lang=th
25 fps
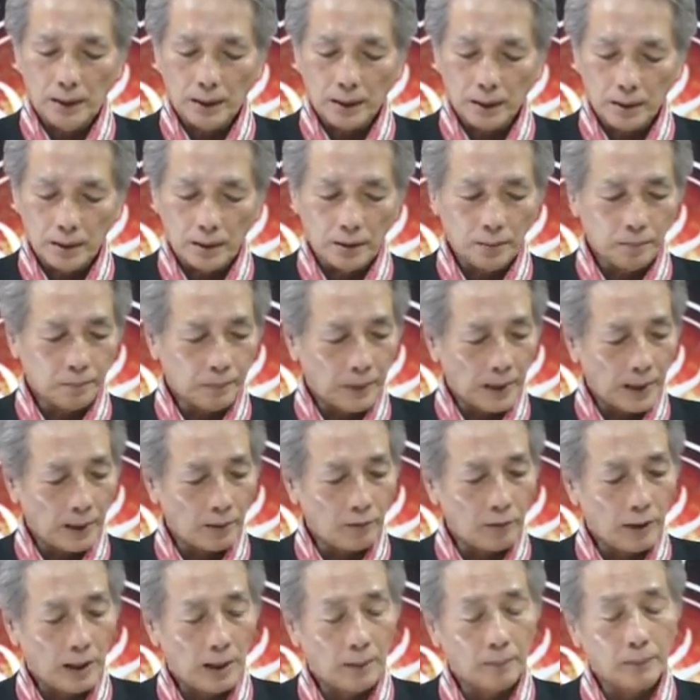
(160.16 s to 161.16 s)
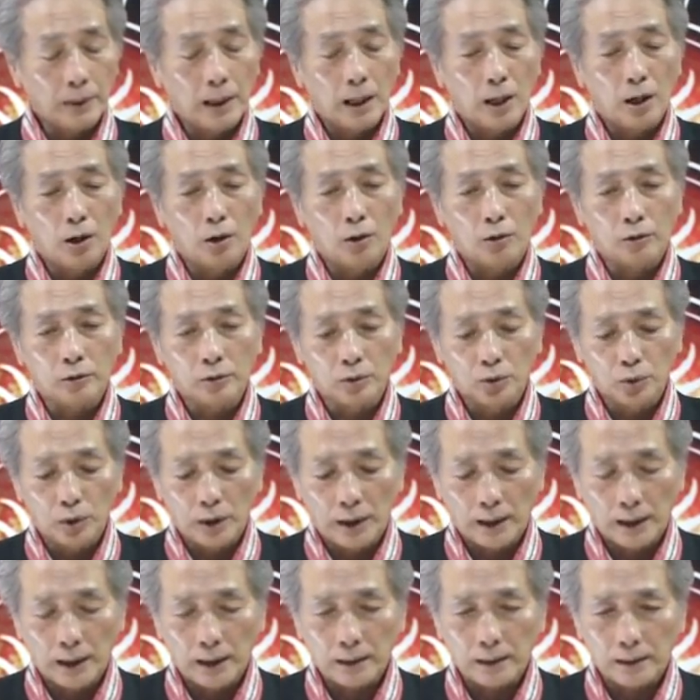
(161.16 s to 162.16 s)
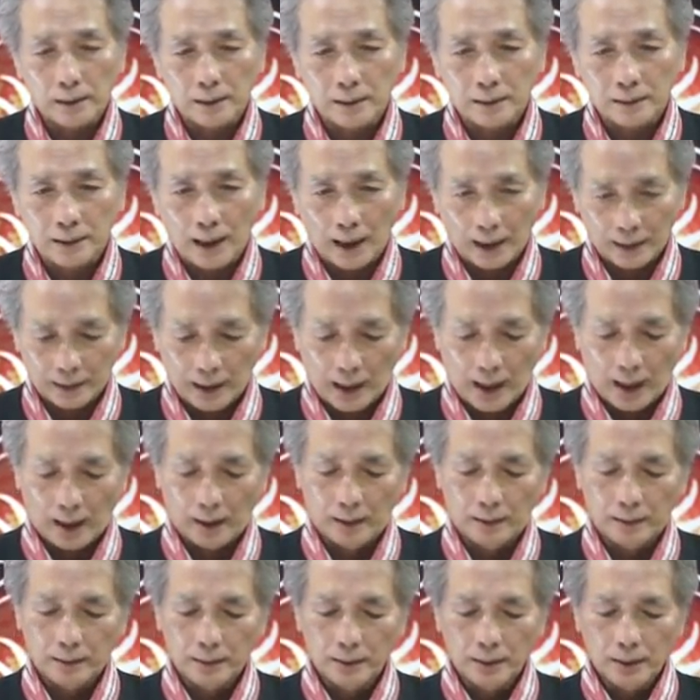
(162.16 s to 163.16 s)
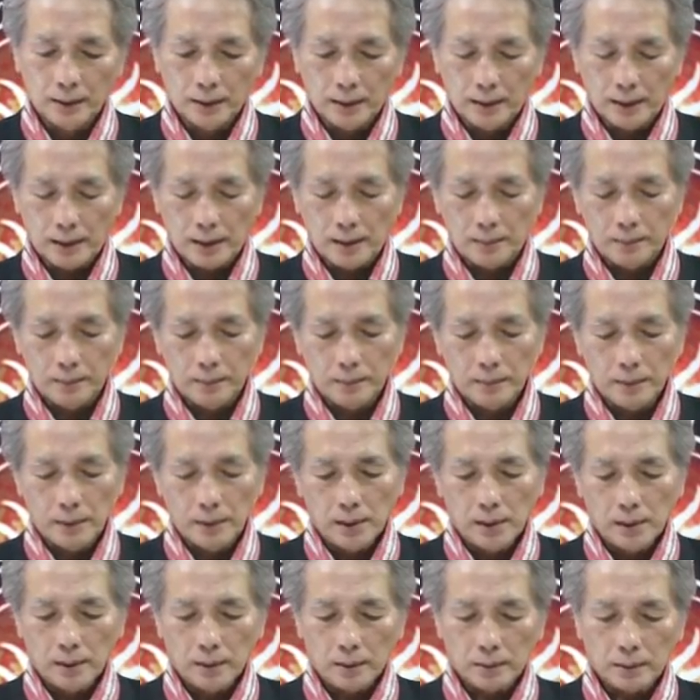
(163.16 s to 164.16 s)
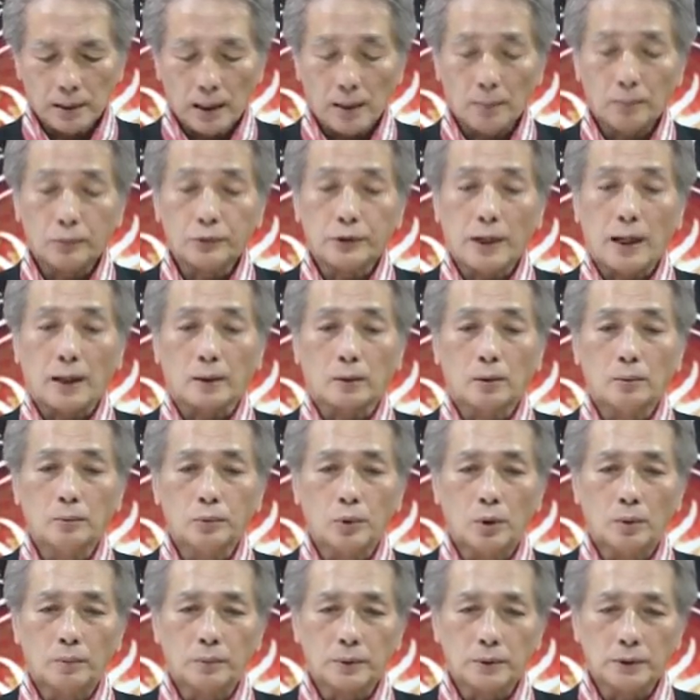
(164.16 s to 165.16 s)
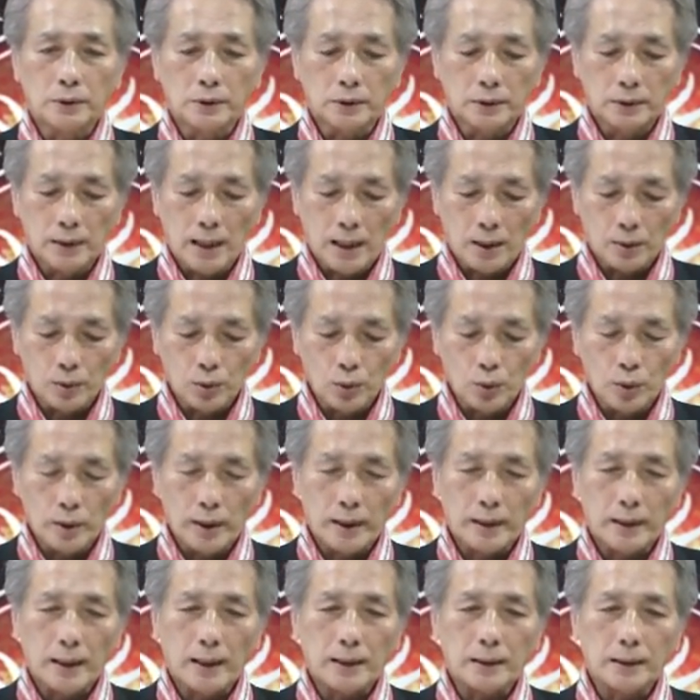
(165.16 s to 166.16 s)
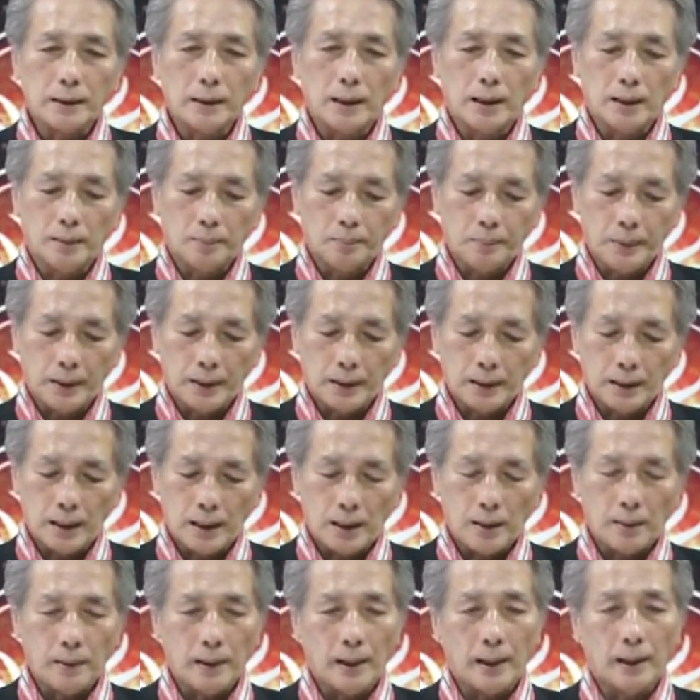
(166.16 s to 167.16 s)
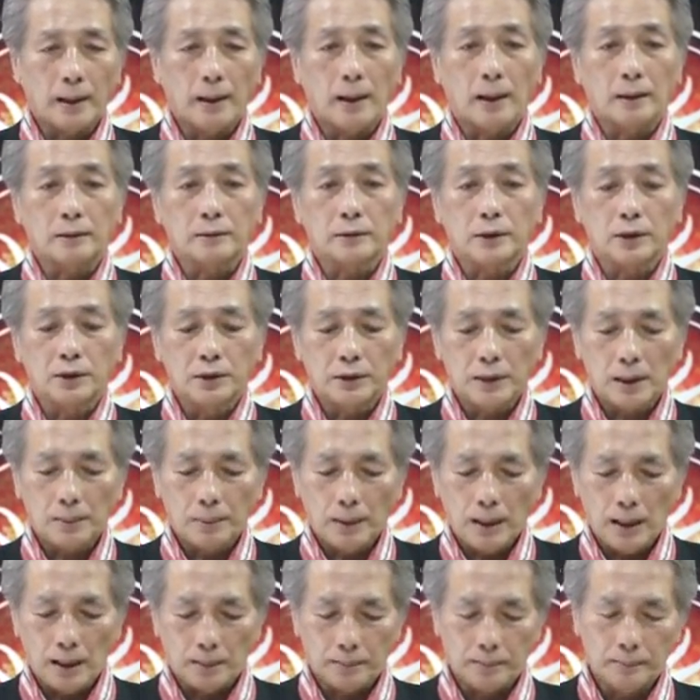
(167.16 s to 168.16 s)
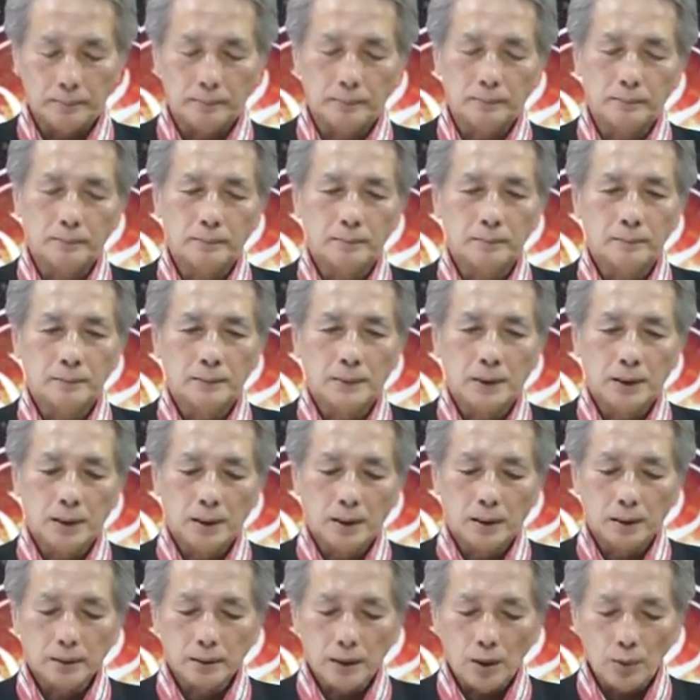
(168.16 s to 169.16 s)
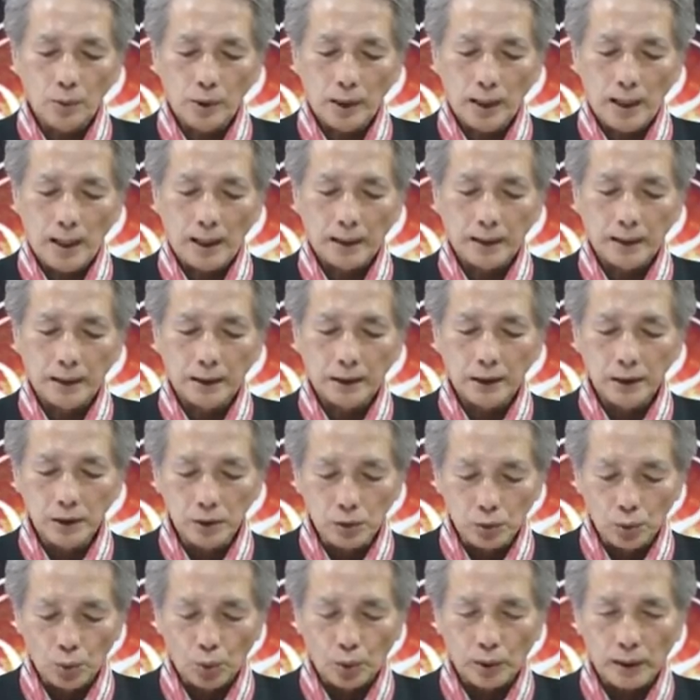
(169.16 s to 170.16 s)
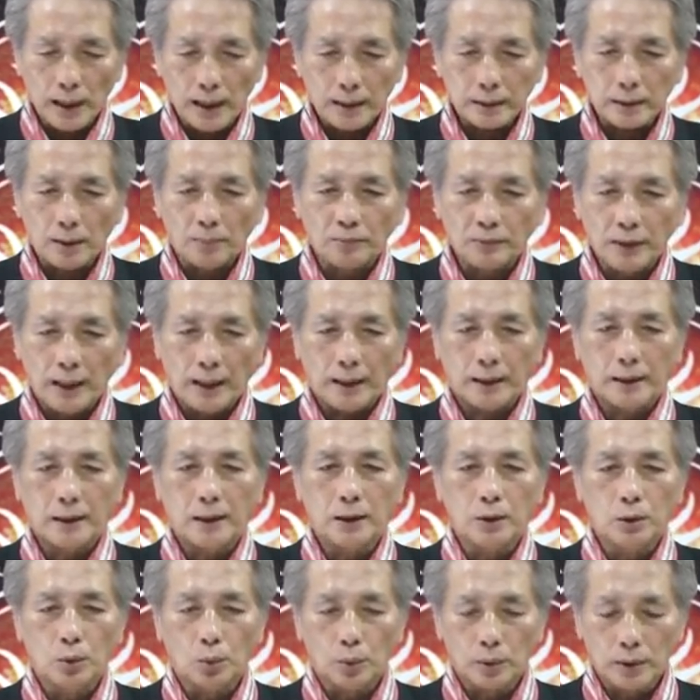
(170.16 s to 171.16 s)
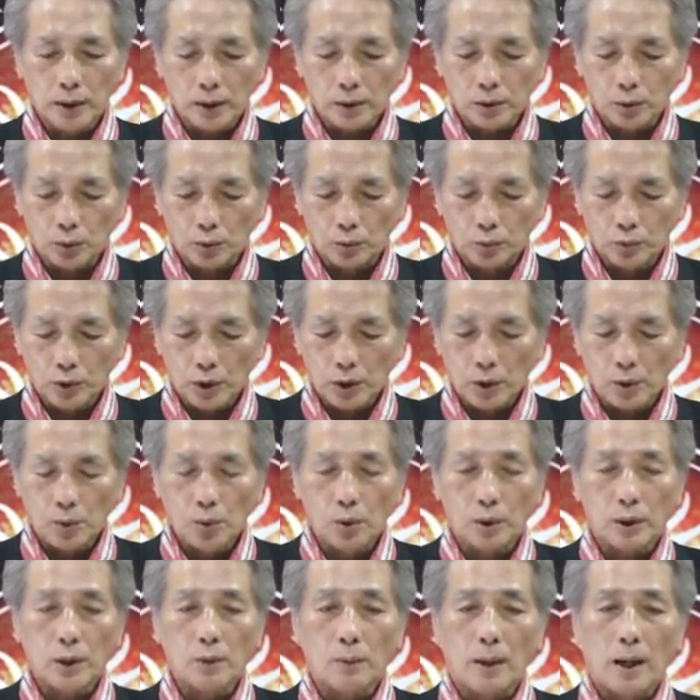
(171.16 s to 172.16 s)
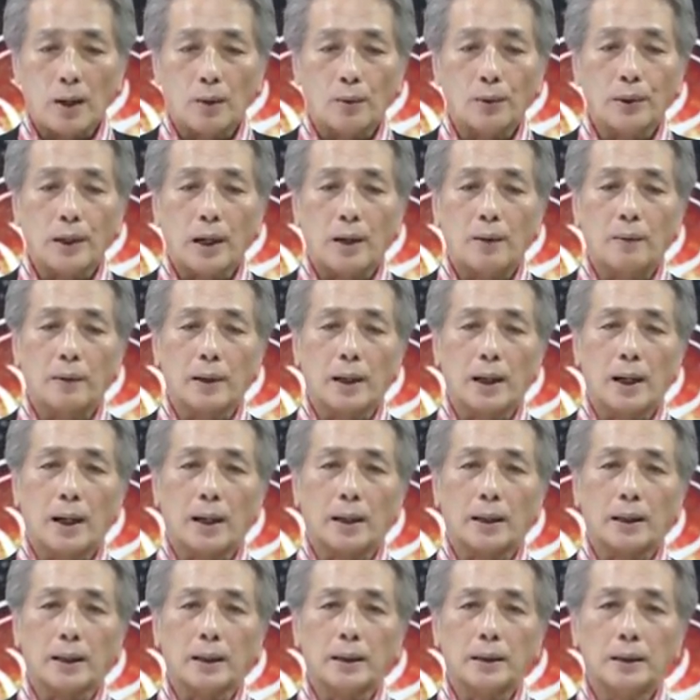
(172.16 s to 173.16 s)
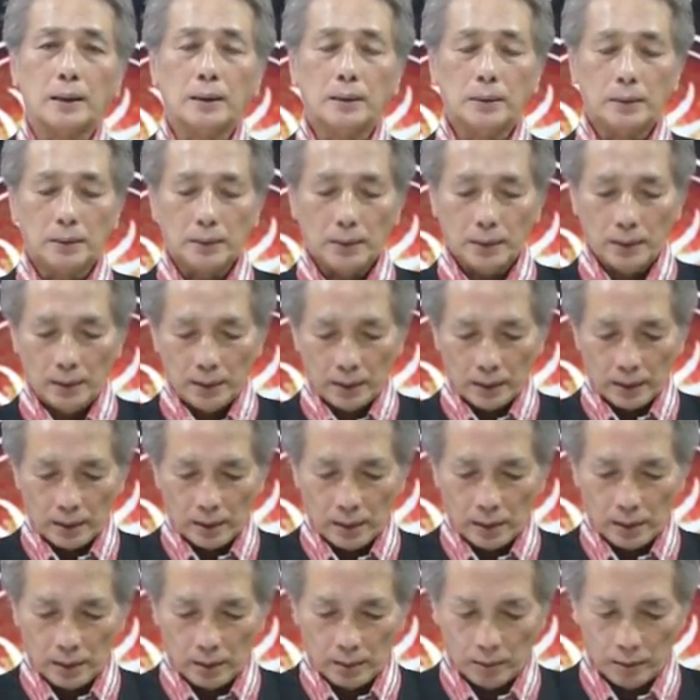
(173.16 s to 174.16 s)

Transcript: คือแปลความดาวยูเรนัสแตกต่างนะครับทางสายของผมคือดาวยูเรนัสเนี่ยเป็นดาวแห่งอัจฉริยภาพ ณ เวลานี้ที่อยู่ณตำแหน่งนี้อยู่ณจุดวรโคนวาของดาวอังคารนะครับ ก็